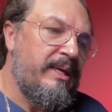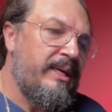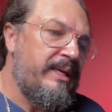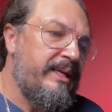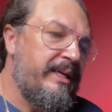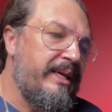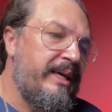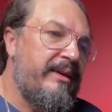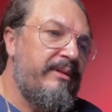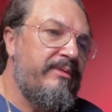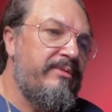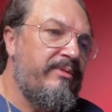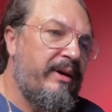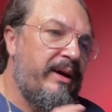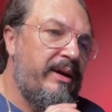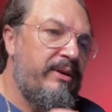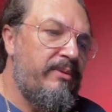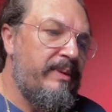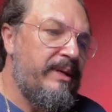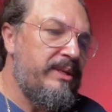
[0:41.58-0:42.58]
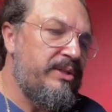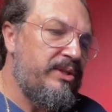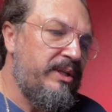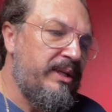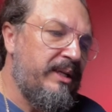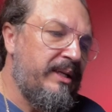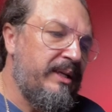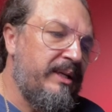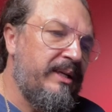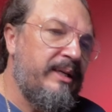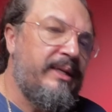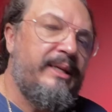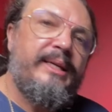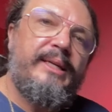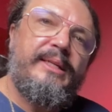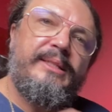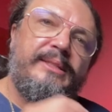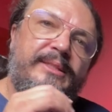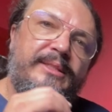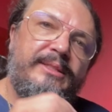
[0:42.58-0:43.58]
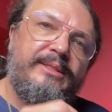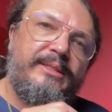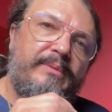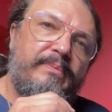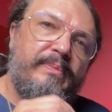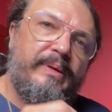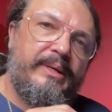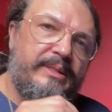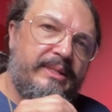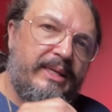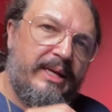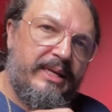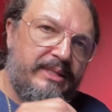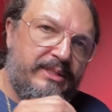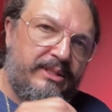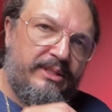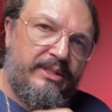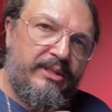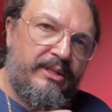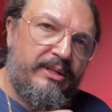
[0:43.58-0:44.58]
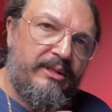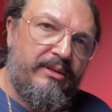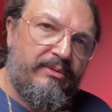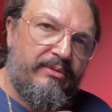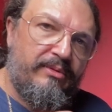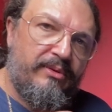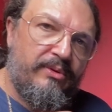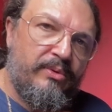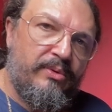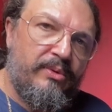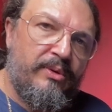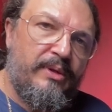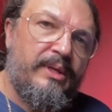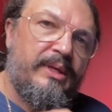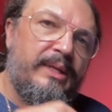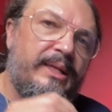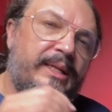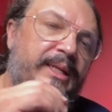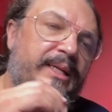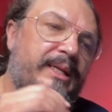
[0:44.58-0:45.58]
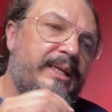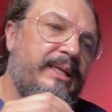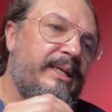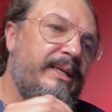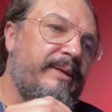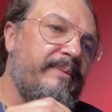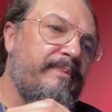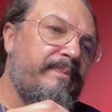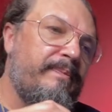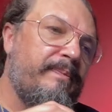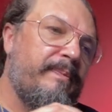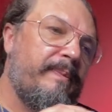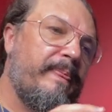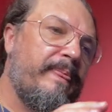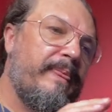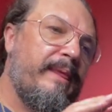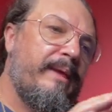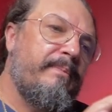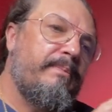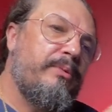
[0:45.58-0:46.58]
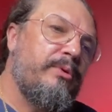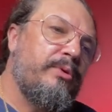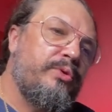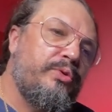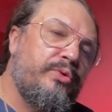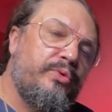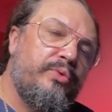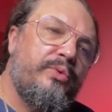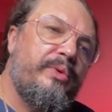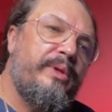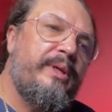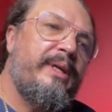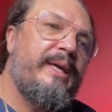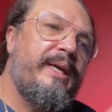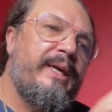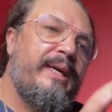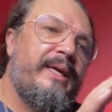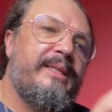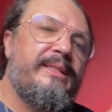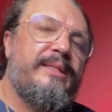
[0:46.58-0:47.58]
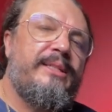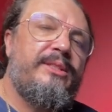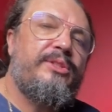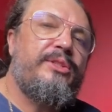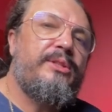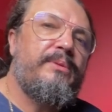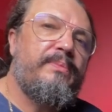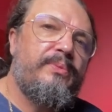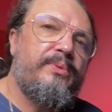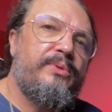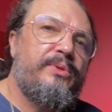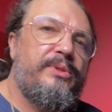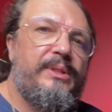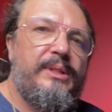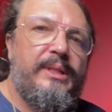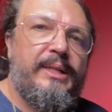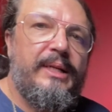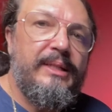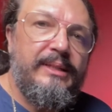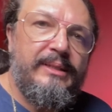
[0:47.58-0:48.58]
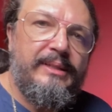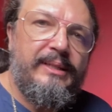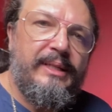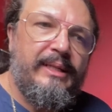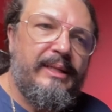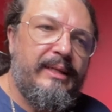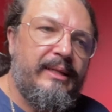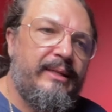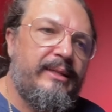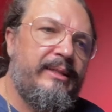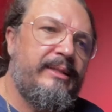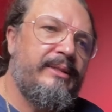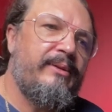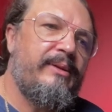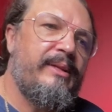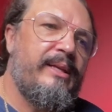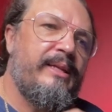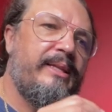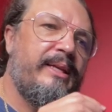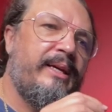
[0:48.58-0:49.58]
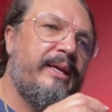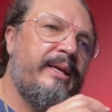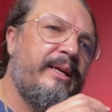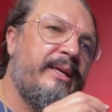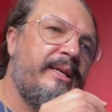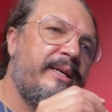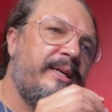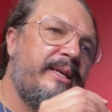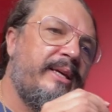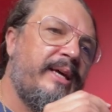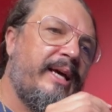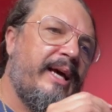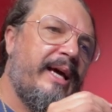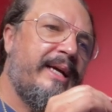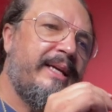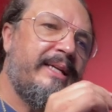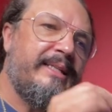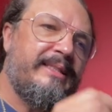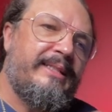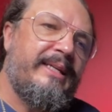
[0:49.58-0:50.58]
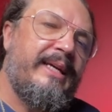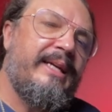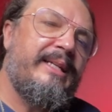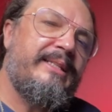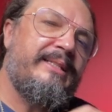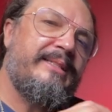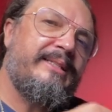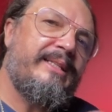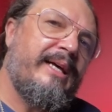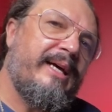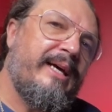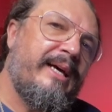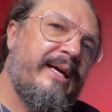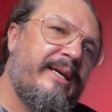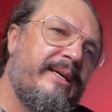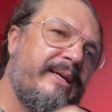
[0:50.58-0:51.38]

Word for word: e aí vai uma dica. Existem passagens de nível que possui esse tipo de cancela. Então ela tem a cancela está